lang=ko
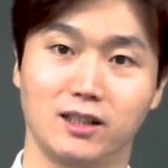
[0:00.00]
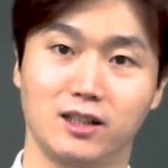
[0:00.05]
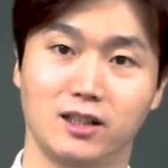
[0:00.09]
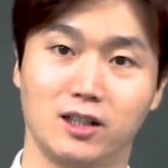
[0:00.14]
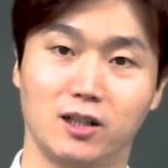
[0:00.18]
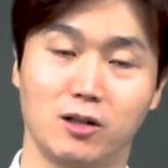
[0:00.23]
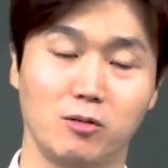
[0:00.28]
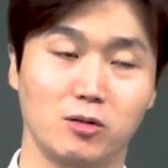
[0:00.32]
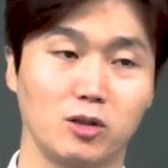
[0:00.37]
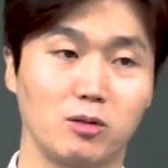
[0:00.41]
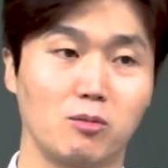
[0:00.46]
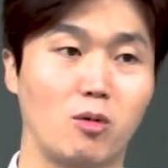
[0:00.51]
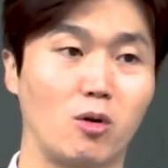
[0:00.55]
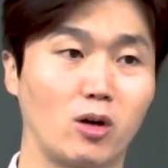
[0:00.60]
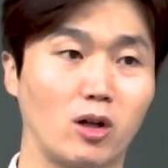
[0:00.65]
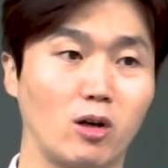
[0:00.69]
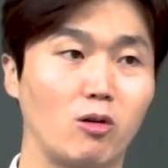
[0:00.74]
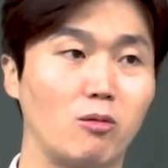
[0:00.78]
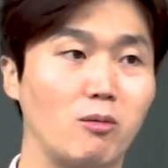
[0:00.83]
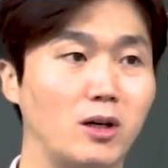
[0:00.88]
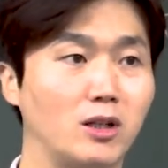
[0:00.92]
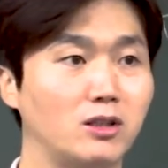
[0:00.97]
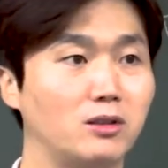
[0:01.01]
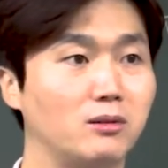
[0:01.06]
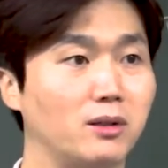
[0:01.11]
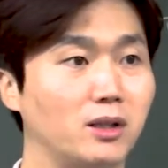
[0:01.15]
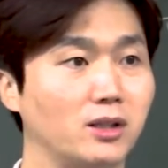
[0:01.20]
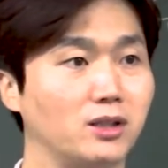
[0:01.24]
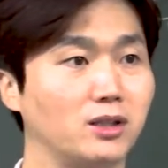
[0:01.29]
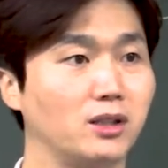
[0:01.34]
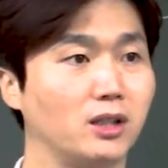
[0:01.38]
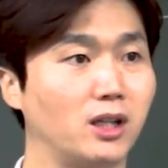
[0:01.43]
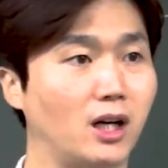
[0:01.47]
그러면서 뭐라고
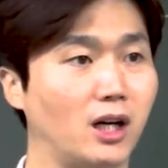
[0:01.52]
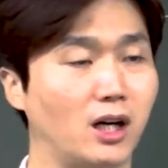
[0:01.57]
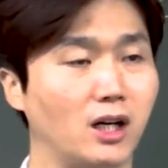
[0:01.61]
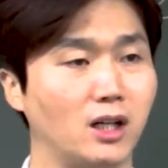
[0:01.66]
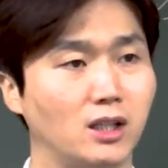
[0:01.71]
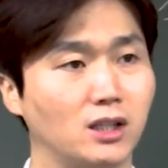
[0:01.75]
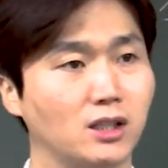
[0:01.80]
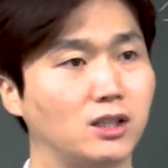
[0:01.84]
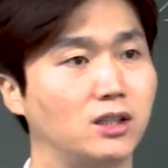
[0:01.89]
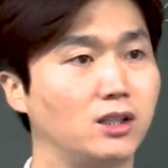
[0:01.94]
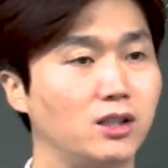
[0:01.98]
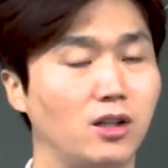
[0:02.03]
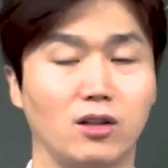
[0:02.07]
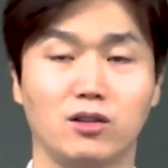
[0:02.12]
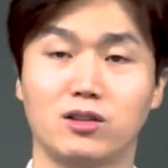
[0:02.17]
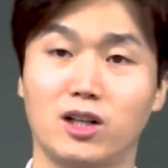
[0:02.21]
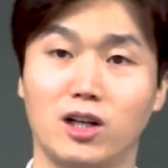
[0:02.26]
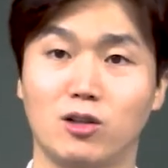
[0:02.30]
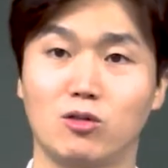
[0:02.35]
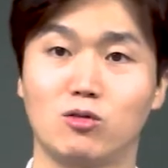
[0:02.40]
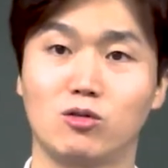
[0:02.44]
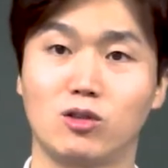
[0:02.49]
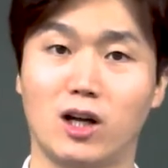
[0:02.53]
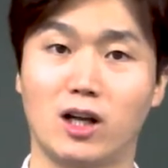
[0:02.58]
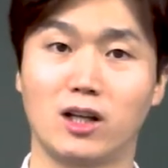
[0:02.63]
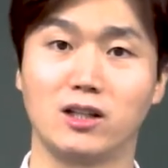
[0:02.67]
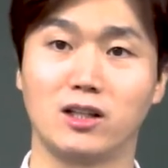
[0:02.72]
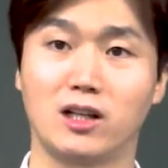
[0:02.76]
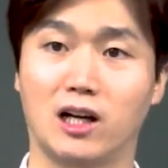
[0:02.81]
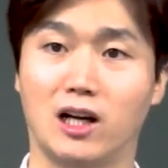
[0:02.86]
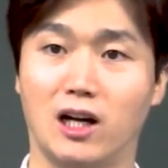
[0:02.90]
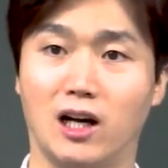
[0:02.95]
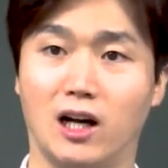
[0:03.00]
말씀하시냐? 그 현장에 누가
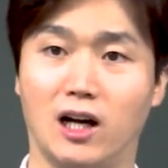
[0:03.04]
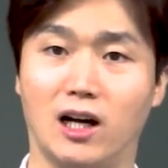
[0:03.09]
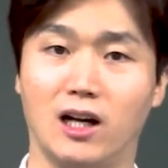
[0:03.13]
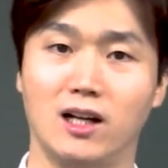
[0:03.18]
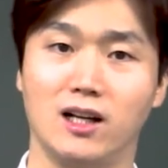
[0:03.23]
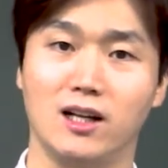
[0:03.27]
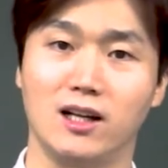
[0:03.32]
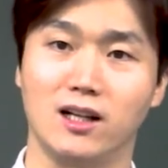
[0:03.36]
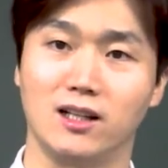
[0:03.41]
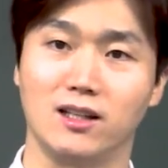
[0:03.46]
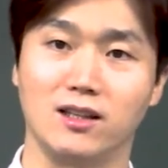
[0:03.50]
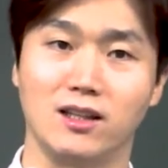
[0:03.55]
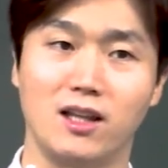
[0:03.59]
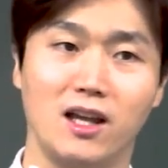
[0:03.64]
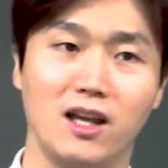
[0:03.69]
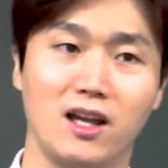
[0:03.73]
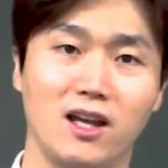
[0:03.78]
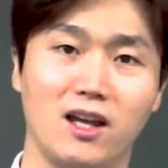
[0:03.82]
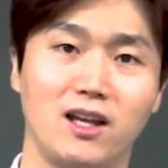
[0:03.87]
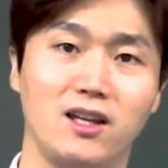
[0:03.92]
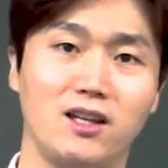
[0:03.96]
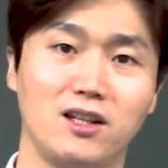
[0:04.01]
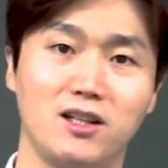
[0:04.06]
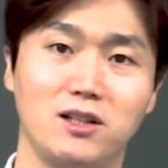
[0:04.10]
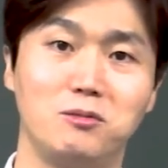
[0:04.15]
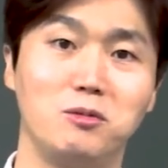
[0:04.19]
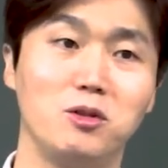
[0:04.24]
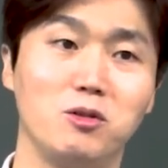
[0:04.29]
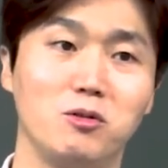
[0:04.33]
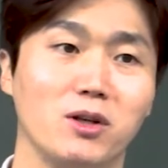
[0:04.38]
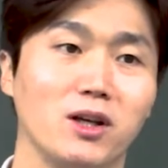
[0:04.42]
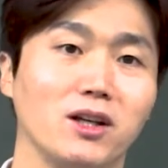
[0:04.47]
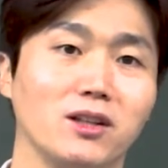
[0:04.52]
있냐? 내
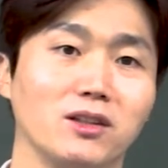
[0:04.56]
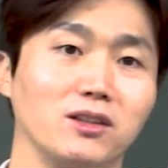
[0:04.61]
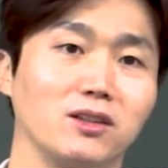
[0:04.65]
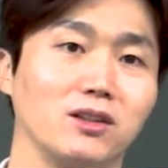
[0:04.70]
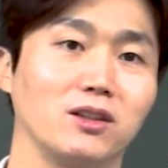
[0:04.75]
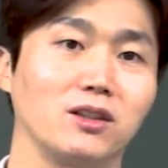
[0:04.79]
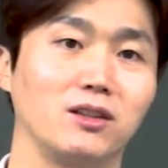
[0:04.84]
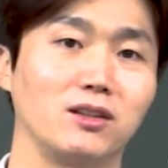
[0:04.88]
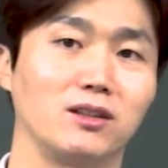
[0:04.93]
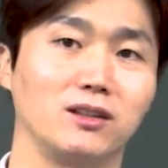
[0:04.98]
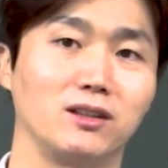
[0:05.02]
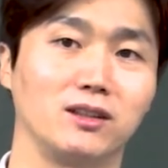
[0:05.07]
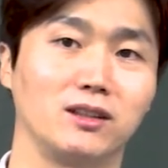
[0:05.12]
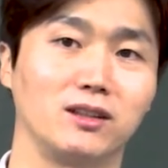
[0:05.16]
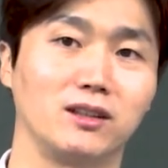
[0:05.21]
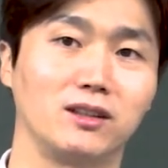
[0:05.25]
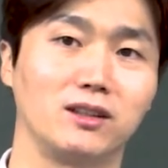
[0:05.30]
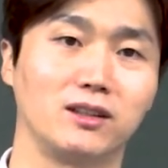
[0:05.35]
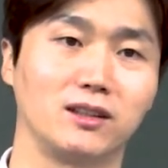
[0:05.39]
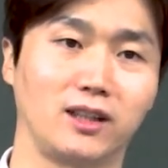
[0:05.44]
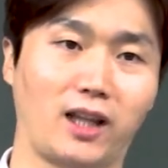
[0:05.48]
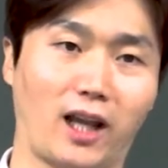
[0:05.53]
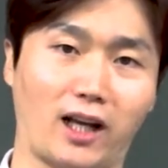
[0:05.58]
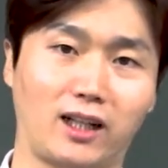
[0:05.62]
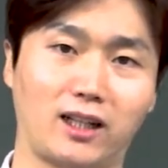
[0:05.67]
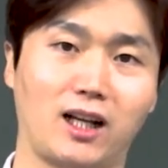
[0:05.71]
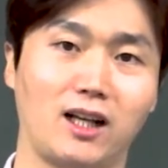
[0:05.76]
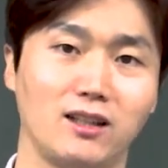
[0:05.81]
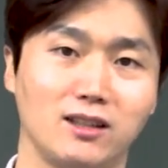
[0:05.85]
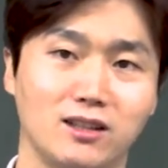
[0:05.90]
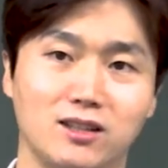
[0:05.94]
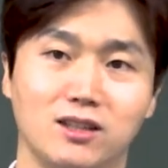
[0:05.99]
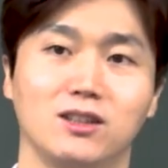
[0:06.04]
이름을 위해서
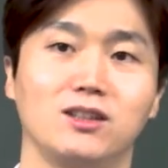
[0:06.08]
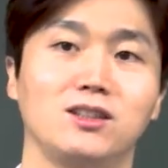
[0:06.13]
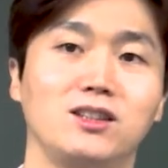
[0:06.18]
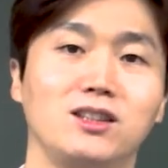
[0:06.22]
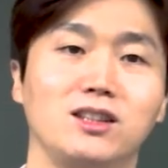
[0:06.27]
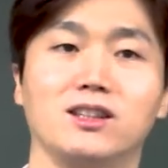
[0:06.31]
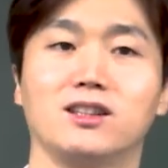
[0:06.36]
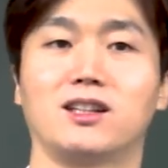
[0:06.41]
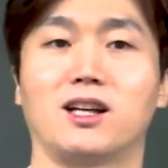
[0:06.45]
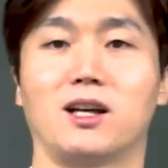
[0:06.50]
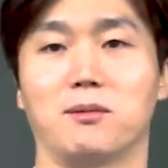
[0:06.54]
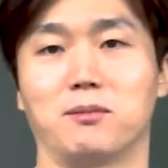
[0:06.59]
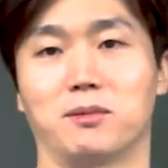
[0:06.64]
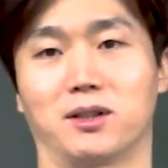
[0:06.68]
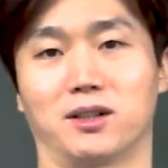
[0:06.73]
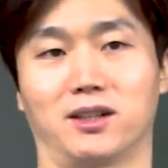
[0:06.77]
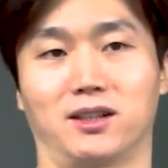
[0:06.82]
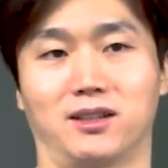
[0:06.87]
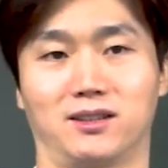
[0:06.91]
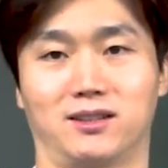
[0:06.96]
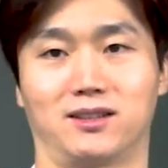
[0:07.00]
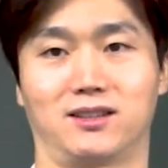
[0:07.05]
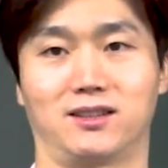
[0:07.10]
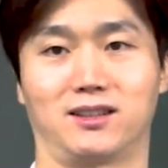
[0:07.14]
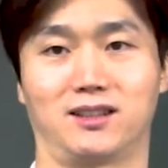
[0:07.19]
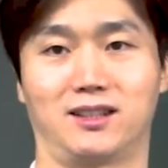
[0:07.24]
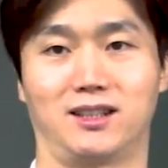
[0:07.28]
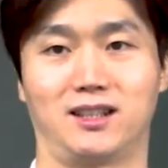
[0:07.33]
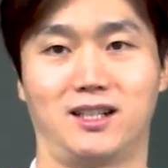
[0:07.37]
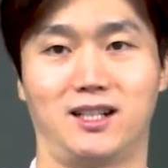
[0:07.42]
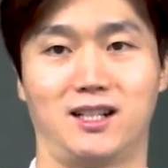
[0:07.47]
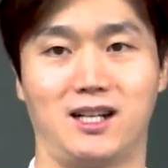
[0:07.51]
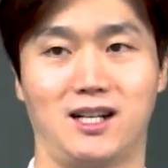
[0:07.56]
택한 그릇이 있다 이 말이에요.
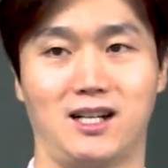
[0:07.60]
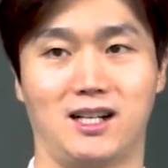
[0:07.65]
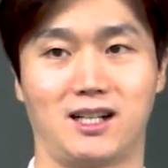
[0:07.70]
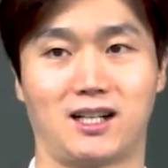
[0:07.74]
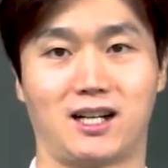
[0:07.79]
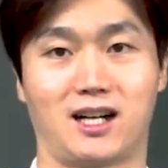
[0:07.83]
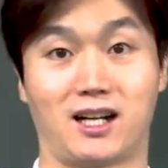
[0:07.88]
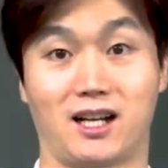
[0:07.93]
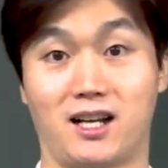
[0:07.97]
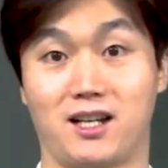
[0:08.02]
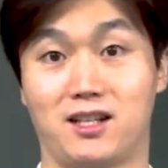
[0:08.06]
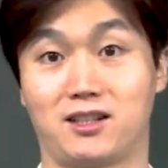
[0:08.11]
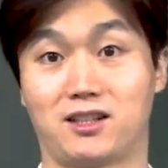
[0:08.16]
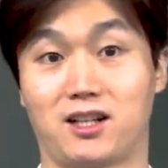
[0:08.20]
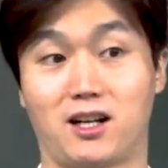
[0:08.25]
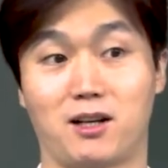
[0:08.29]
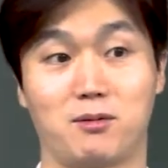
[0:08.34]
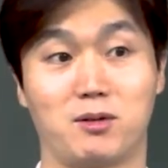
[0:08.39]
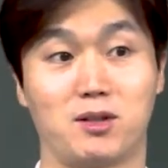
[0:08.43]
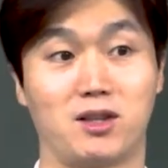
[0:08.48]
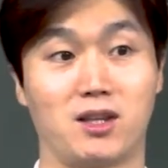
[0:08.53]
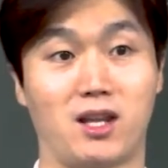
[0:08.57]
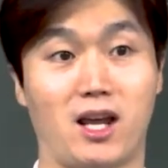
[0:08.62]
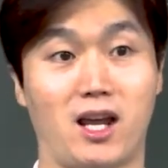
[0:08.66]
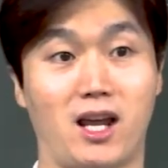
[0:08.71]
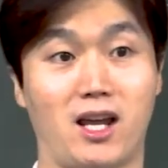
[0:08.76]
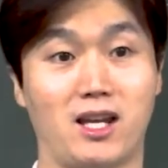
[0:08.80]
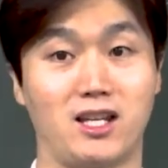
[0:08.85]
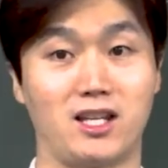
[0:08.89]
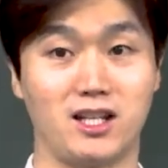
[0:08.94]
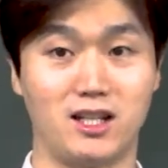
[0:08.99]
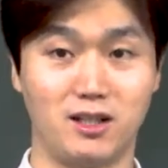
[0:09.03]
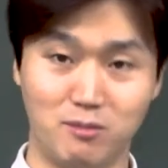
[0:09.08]
가라 이 사람은 내
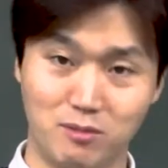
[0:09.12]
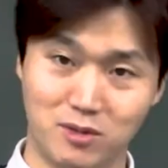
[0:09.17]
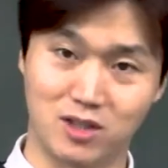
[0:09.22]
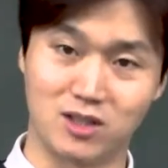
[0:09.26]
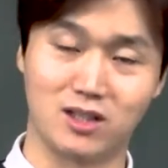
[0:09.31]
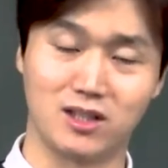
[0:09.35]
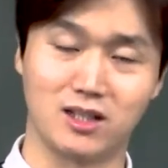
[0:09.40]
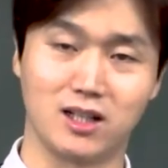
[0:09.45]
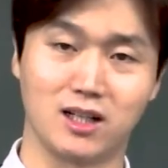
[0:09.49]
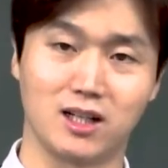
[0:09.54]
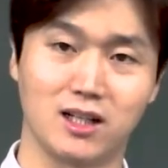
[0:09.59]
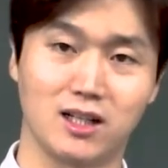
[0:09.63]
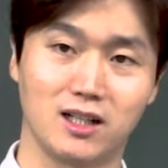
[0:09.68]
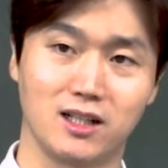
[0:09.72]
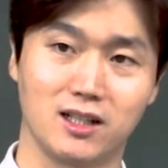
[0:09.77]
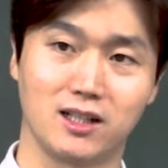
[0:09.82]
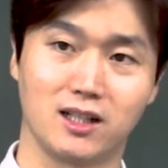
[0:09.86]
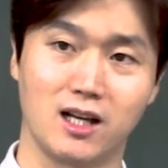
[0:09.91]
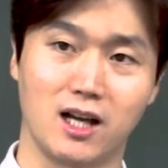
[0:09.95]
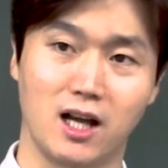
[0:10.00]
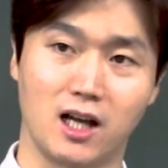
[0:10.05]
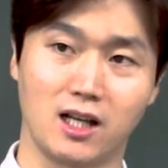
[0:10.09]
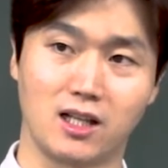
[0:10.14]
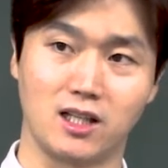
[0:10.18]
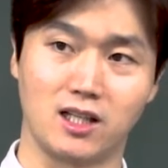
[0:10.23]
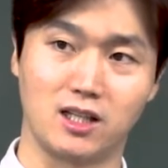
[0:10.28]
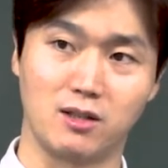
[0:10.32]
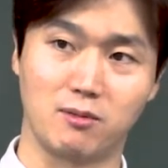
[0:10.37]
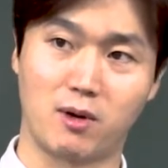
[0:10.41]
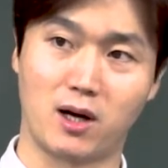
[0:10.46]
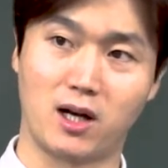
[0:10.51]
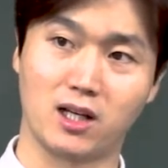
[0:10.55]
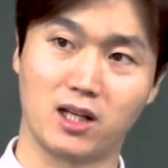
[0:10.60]
이름을
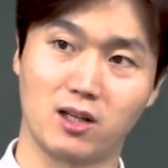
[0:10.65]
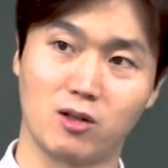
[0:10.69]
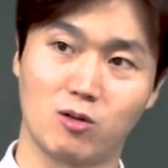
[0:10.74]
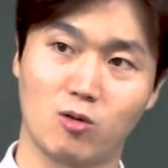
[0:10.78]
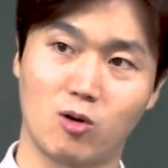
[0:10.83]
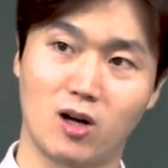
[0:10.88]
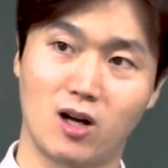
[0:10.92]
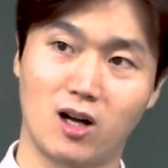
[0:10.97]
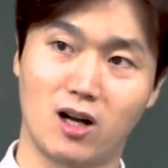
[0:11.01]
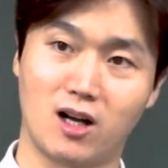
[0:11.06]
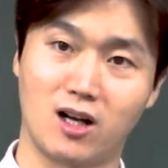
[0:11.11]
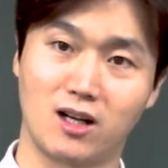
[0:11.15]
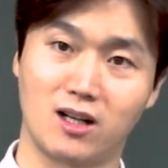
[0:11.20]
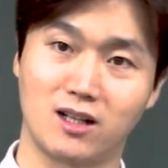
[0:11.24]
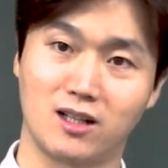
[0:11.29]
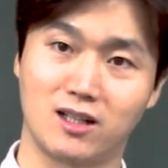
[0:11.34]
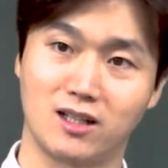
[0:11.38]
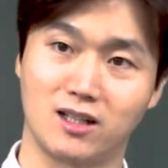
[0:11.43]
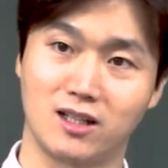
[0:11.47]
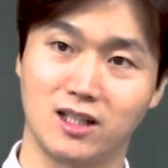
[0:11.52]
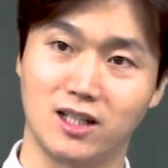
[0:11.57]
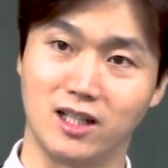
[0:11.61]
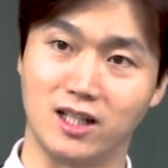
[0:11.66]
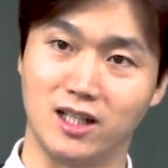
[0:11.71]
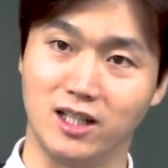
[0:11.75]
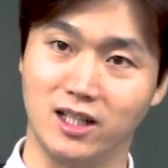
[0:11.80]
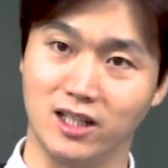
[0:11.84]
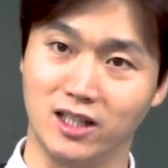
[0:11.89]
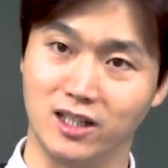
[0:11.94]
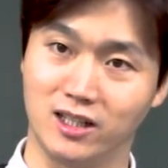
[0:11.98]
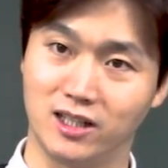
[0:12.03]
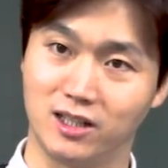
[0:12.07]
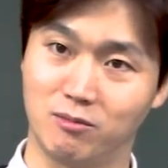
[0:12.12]
이방인과
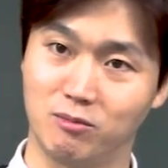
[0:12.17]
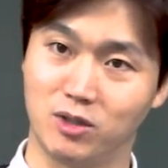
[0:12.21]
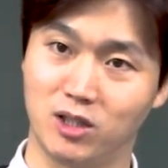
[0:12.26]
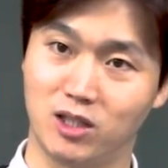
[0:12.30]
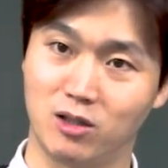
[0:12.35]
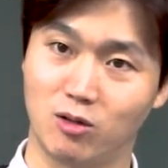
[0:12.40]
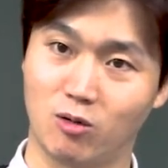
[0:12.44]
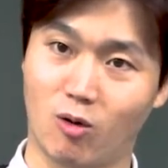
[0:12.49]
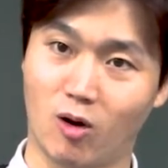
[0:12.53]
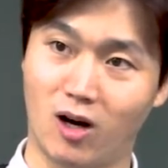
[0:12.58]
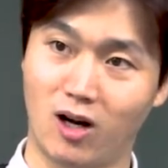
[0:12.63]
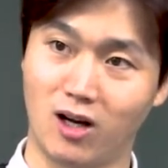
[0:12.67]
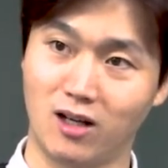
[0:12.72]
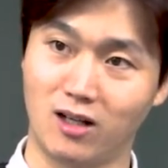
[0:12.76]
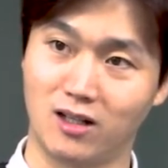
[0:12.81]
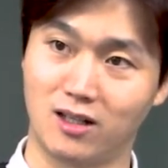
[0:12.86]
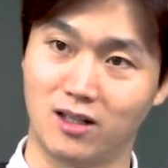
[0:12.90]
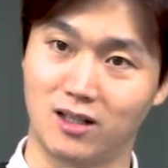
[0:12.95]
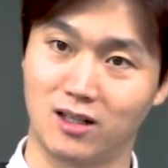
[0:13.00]
임금들과